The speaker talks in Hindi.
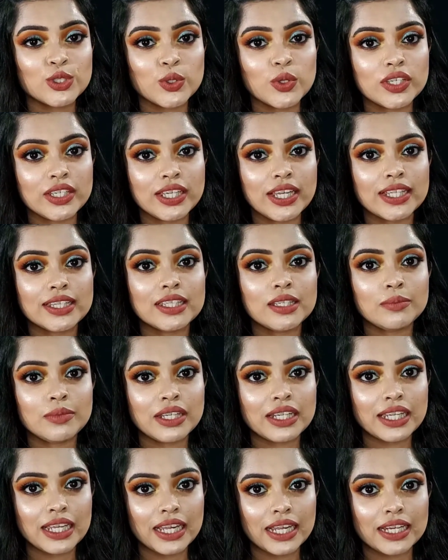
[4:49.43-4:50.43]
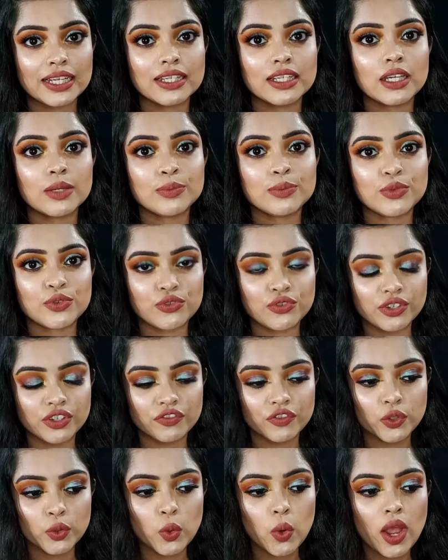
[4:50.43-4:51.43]
सो so, ये थी मेरी इन डेप्थ
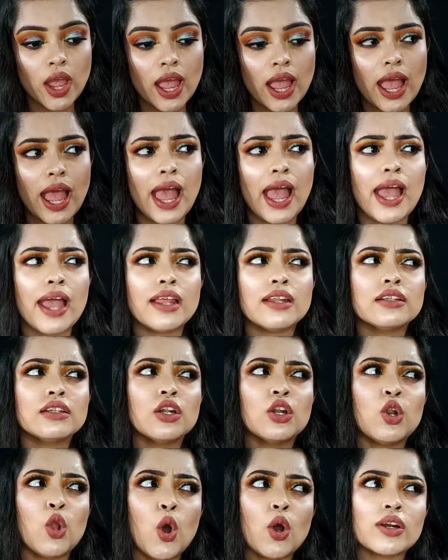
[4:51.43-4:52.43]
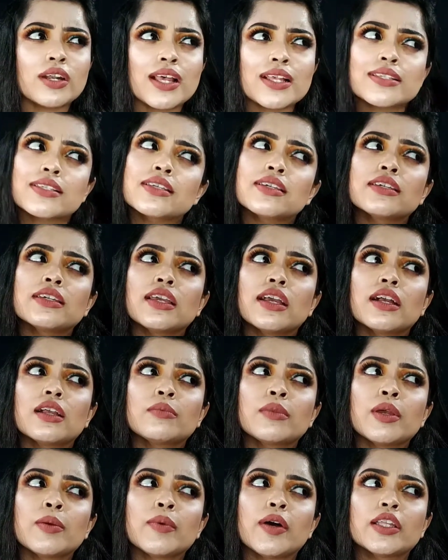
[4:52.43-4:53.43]
रिव्यू एंड लॉन्ग लास्टिंग की
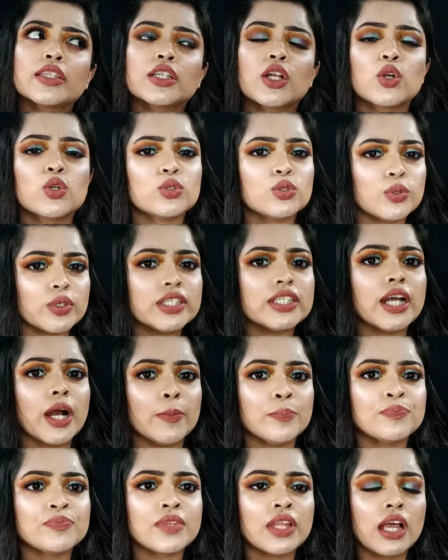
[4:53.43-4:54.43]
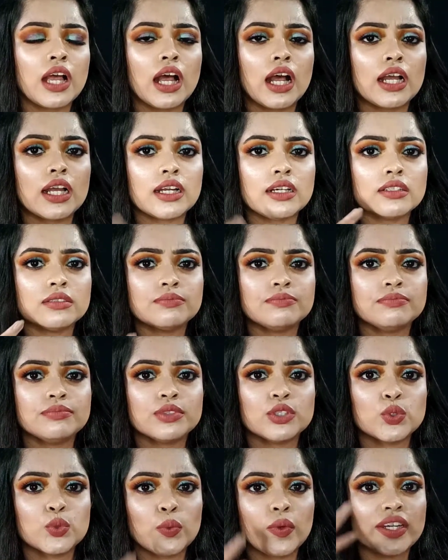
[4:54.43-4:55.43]
अगर मैं बात करूँ तो या अगर
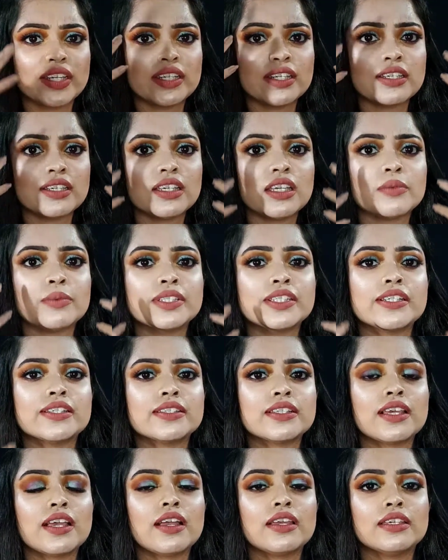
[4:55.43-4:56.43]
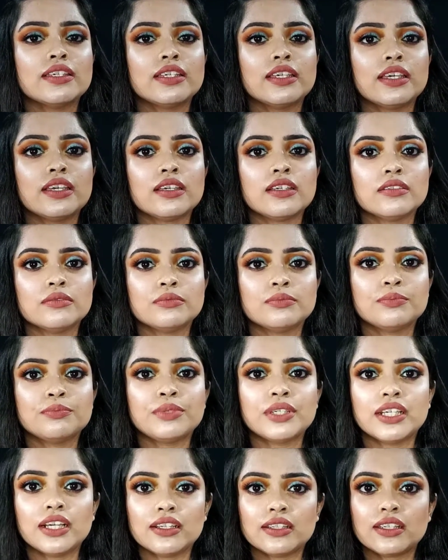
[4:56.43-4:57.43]
स्वेटिंग के वजह से ये
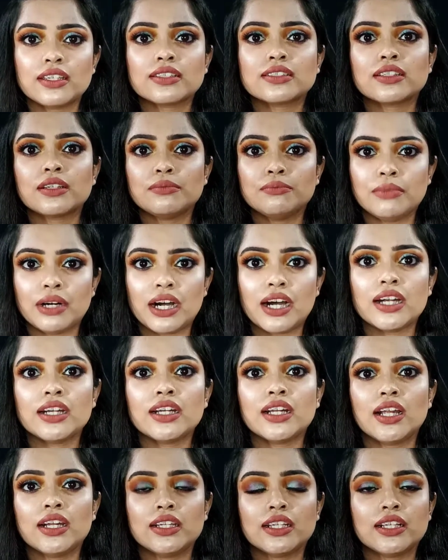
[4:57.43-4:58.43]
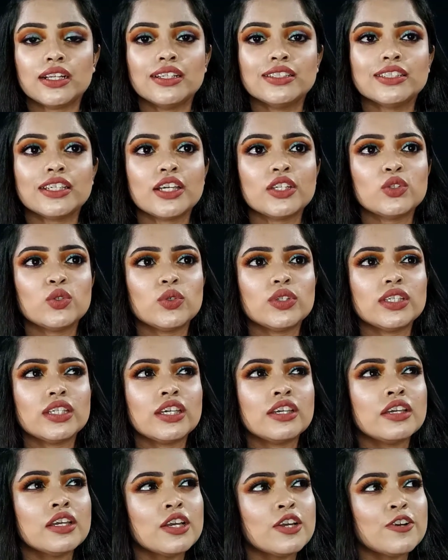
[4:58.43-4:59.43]
पिघल के सब बाहर ना निकल जाए तो
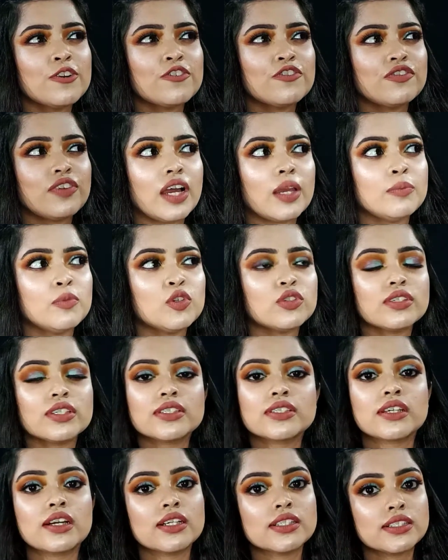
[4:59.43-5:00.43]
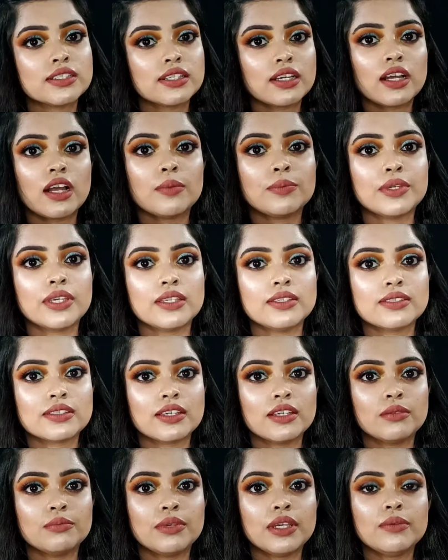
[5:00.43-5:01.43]
ये फाइव टू सिक्स आवर्स तक आपकी
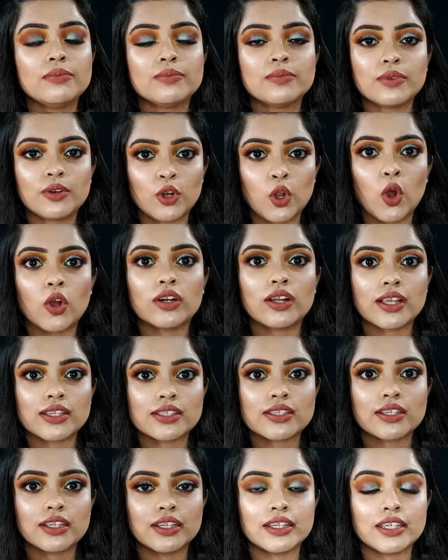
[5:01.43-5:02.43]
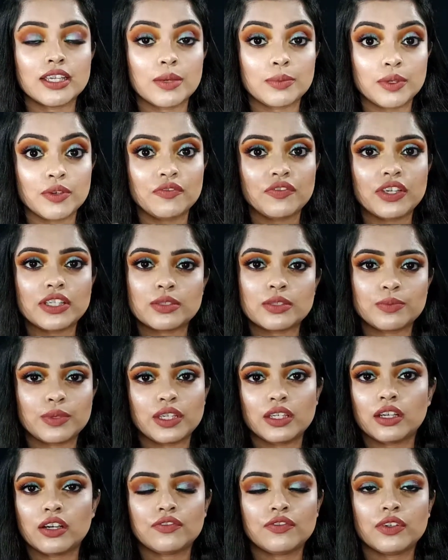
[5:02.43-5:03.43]
स्किन में लॉन्ग लास्ट करेगी आपकी फेस
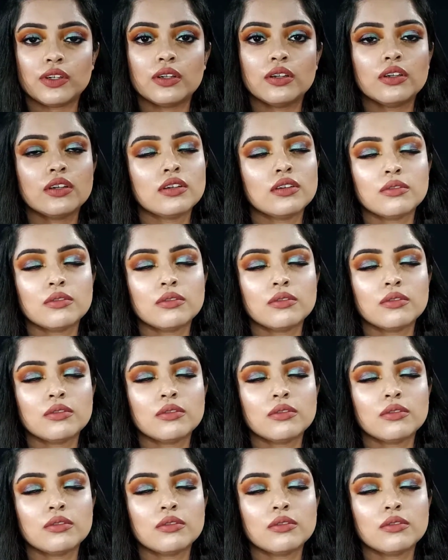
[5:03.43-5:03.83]
में या फिर